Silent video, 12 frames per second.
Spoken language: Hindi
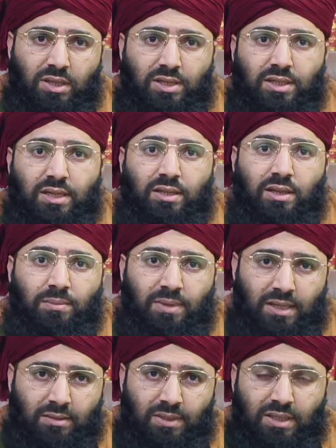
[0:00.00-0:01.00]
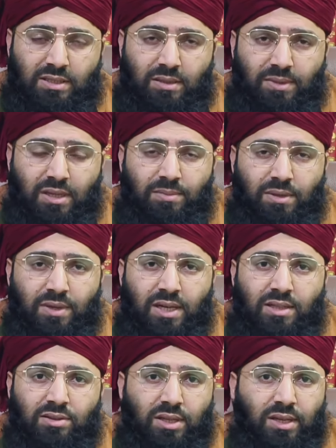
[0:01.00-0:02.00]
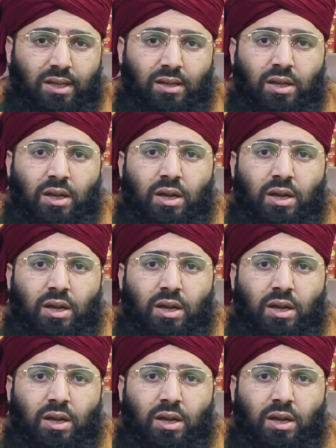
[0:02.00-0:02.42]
था शादी के बाद में जैसे मियाँ बीबी रहते हैं